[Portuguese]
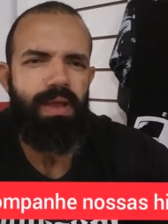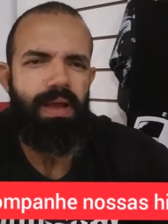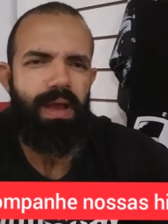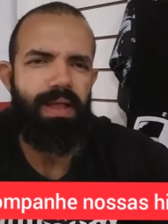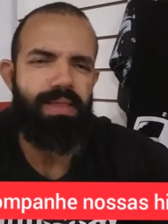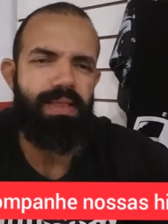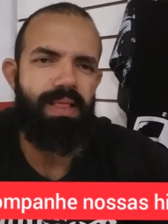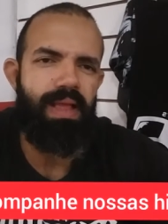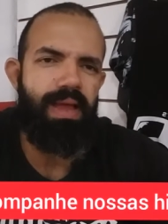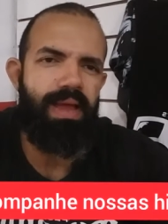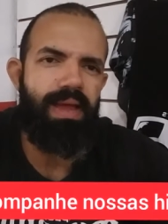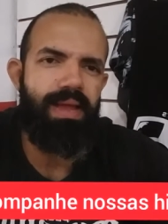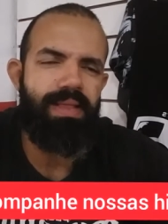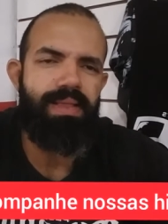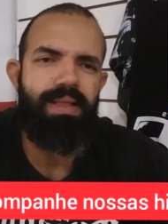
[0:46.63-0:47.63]

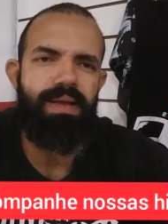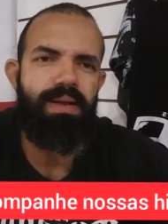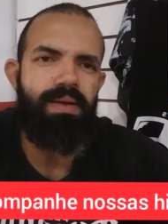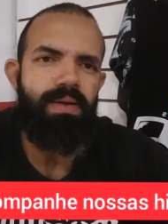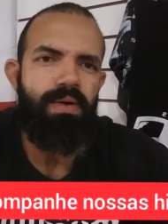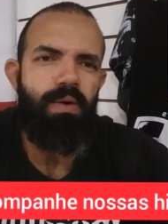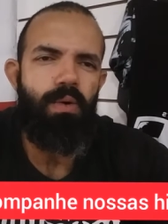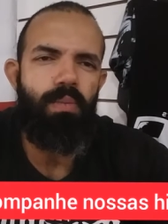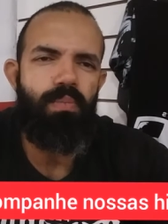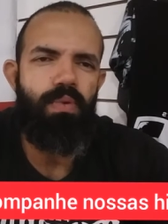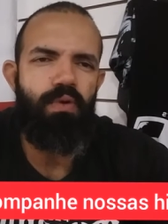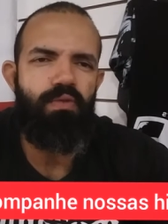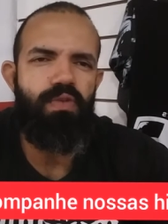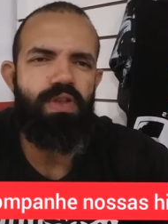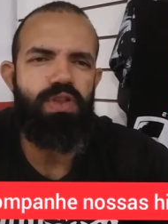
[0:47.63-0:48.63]
atleta, o
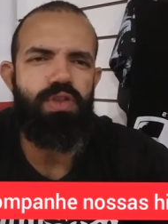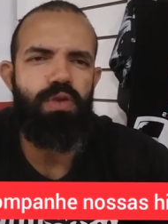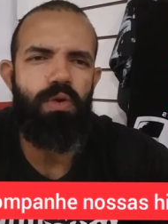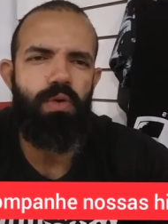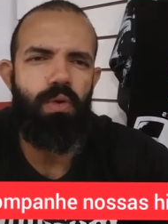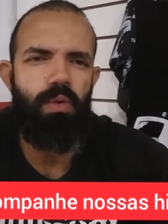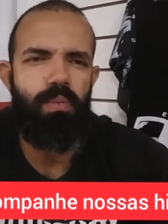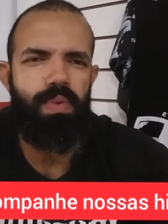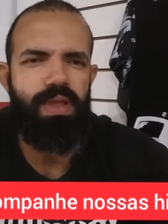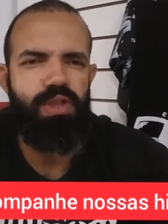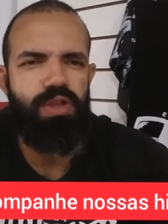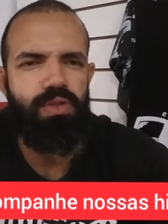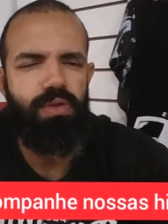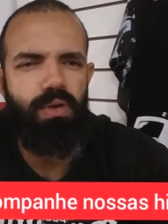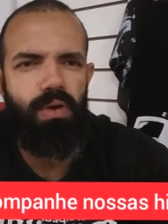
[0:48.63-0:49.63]
professor
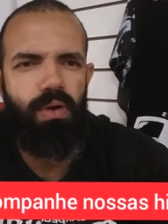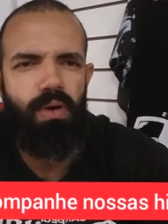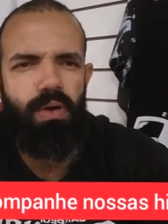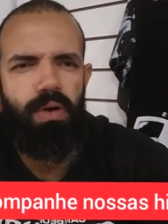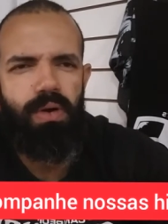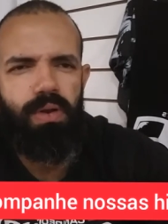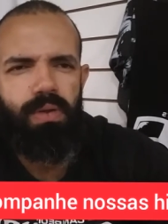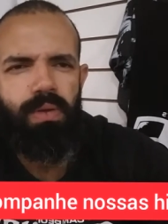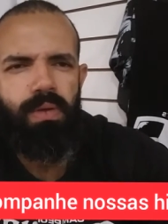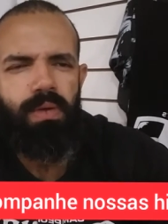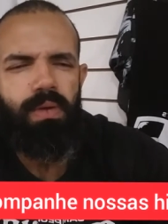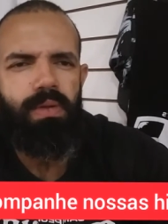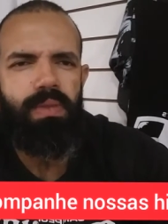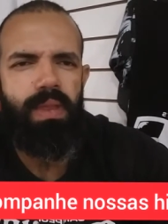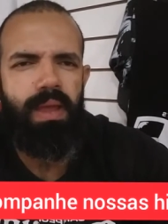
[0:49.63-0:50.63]
competidor,
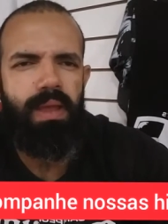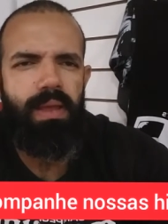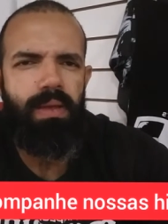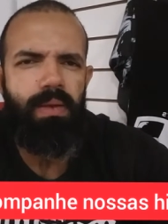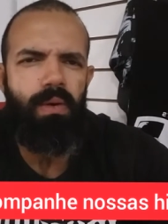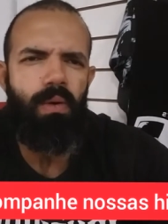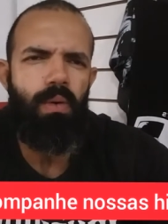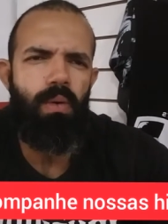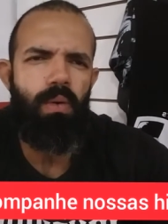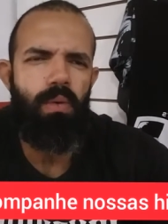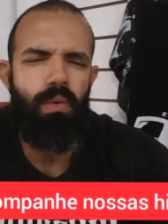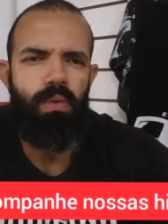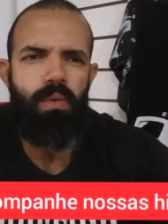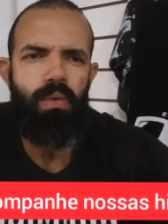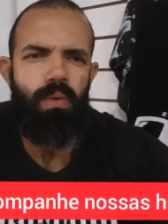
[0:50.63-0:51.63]
né?
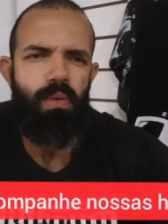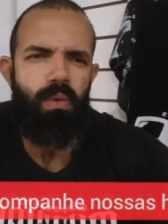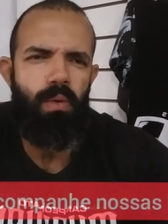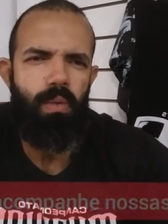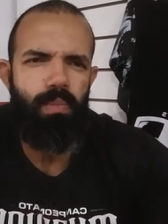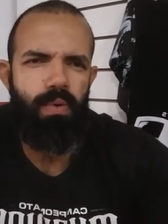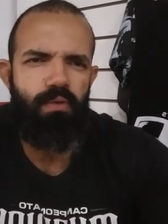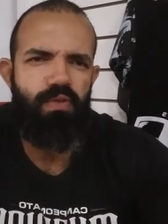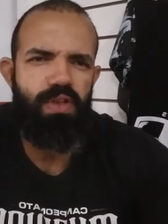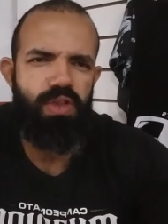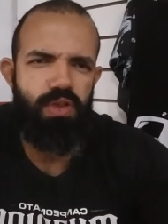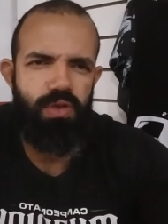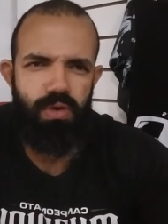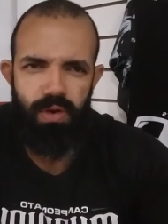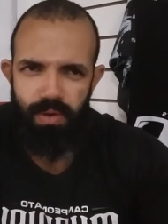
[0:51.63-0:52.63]
Ou o
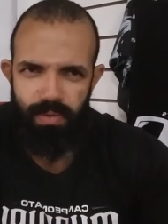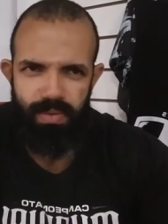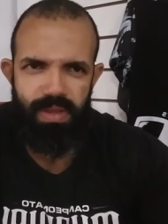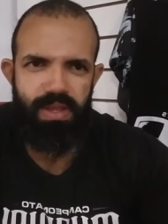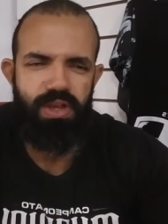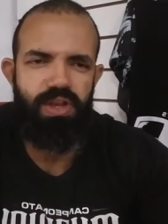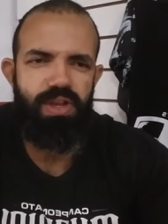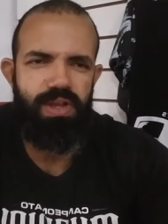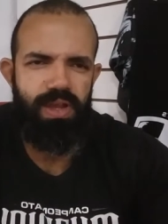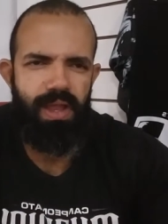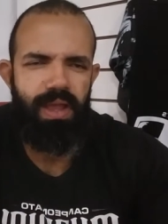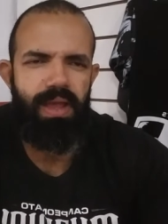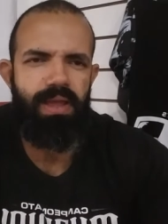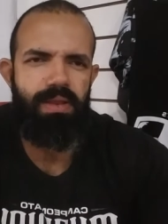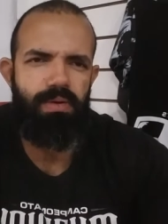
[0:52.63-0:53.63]
professor que
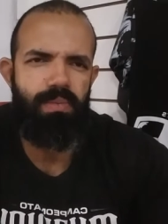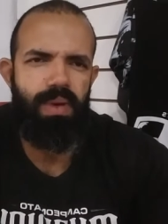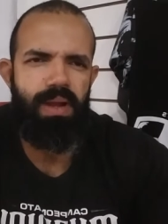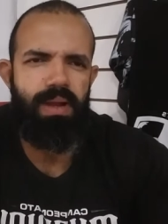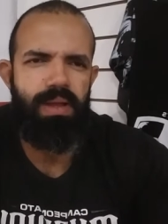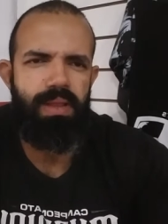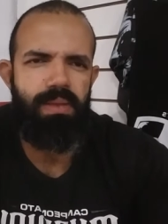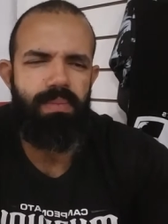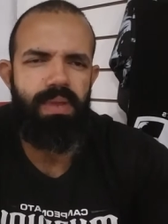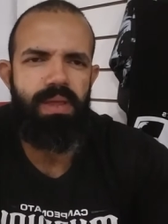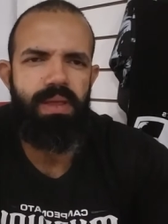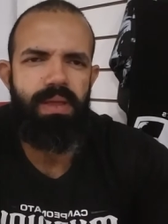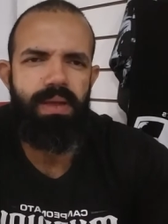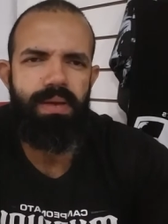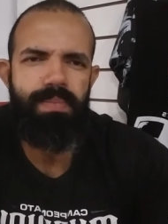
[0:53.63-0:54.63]
gere uma
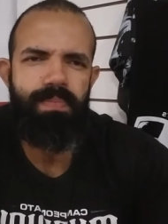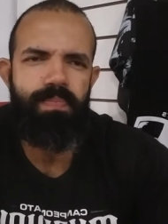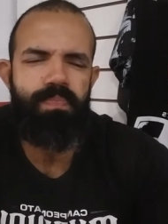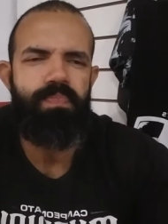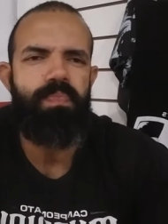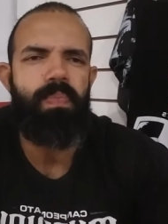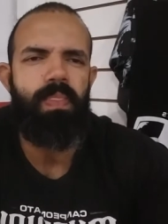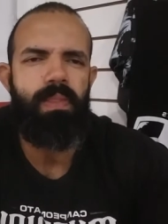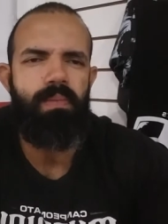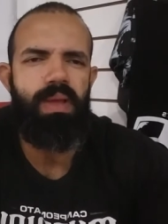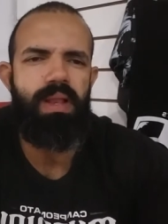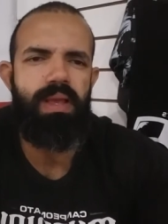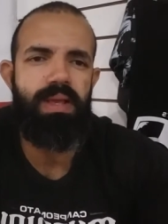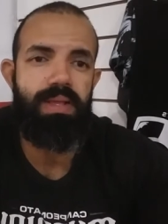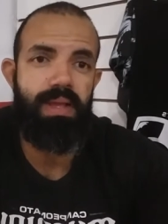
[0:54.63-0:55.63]
academia,
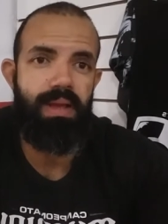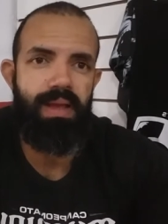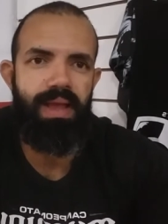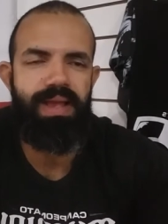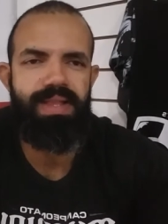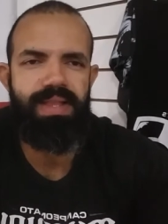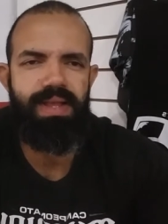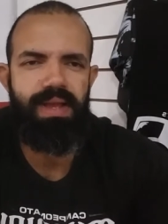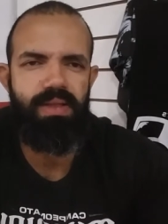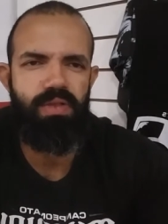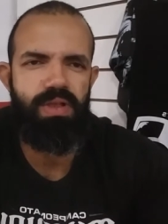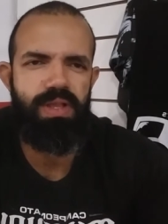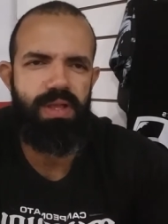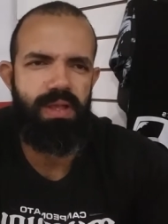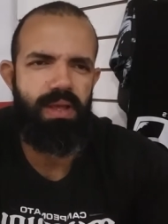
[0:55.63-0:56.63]
beleza? Essa é a
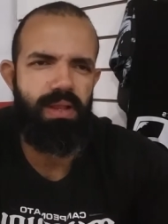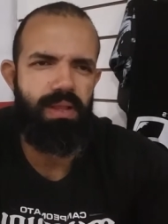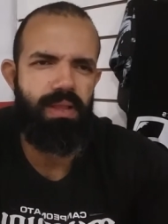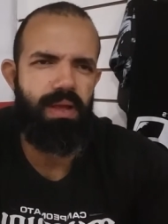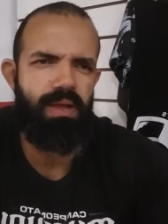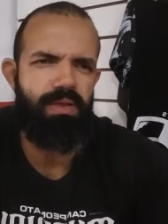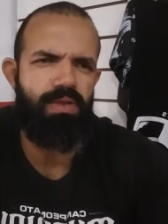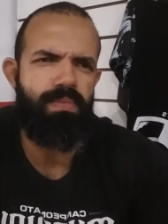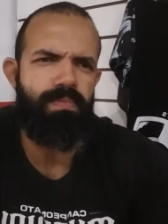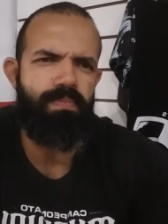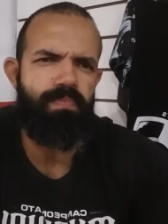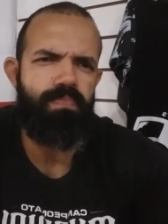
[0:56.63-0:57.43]
nossa realidade